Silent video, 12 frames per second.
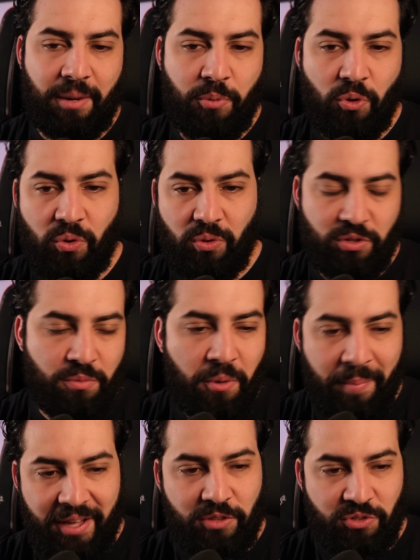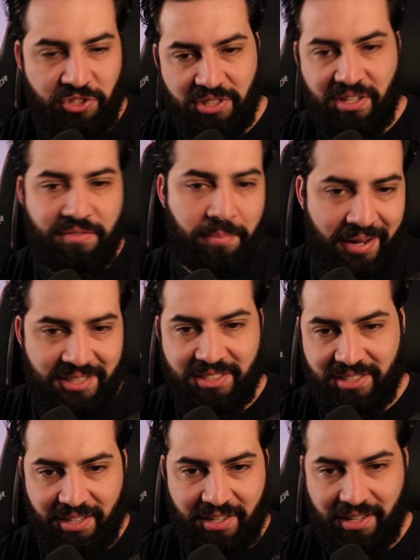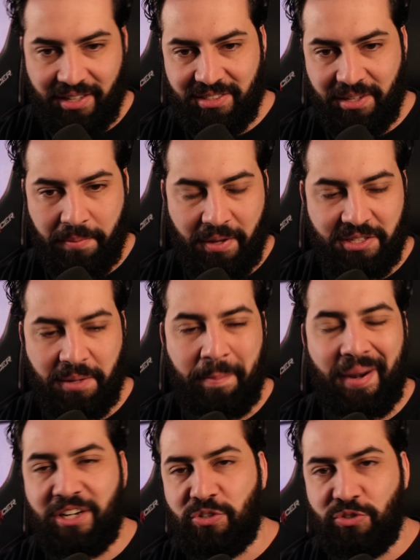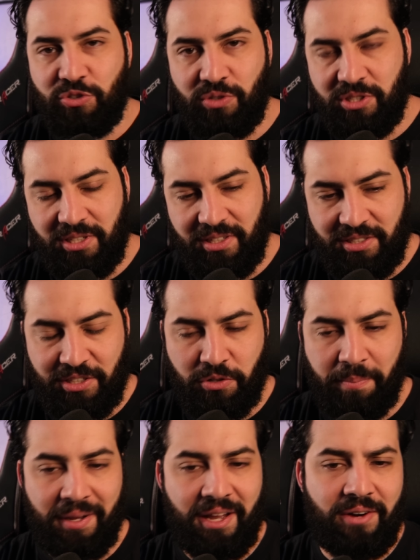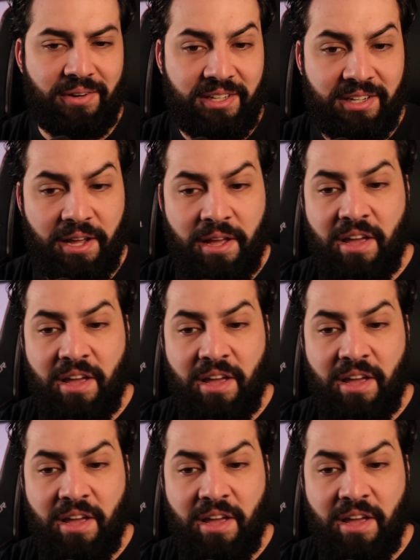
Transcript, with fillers: acabou em um momento onde teve mais essa, essa, essa parte onde os dois se atropelaram ali, né?